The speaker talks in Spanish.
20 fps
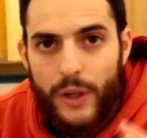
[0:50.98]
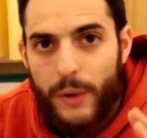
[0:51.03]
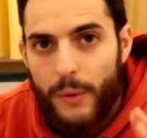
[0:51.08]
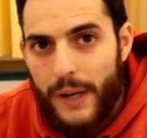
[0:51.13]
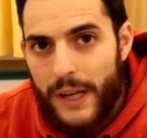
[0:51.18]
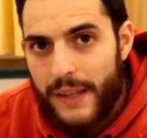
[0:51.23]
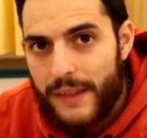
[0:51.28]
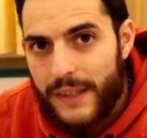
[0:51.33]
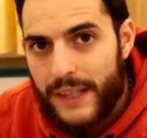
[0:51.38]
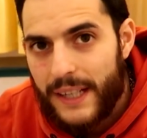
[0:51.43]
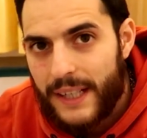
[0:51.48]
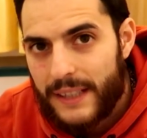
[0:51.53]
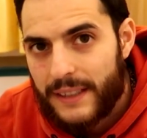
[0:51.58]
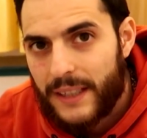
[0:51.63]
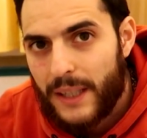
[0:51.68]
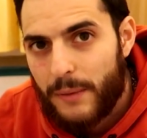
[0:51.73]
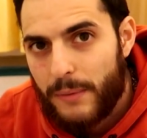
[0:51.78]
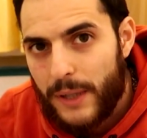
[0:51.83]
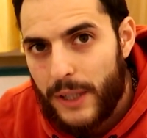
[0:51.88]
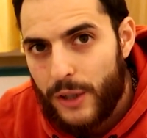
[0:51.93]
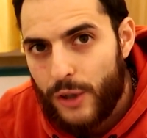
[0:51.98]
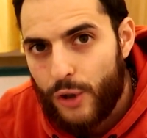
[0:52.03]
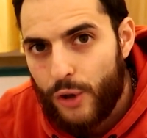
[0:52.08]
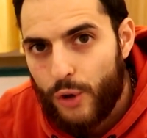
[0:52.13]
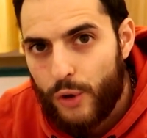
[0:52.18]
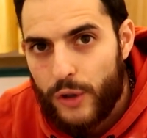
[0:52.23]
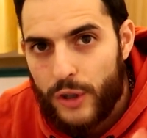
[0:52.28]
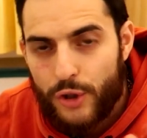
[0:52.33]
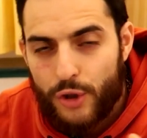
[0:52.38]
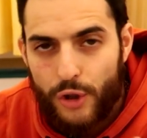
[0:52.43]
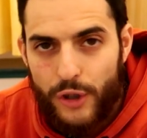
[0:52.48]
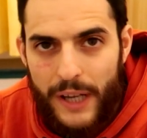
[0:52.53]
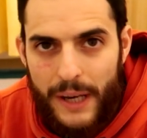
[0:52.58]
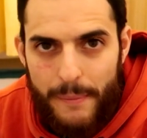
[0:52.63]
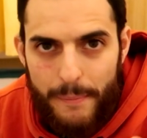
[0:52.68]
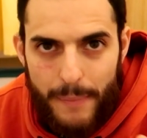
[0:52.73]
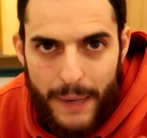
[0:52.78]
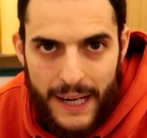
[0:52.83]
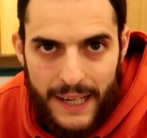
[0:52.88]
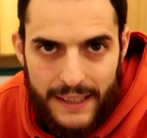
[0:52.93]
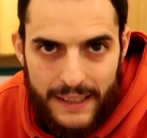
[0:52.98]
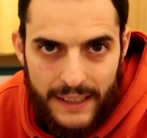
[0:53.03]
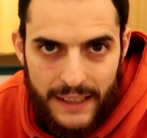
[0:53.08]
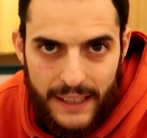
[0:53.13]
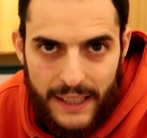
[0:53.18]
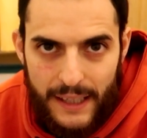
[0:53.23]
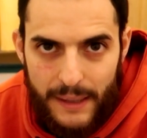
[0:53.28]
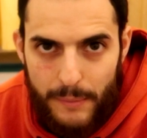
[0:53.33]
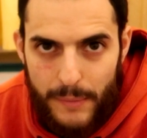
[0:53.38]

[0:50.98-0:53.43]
Lo que voy a decir en este vídeo lo he dicho ya en parte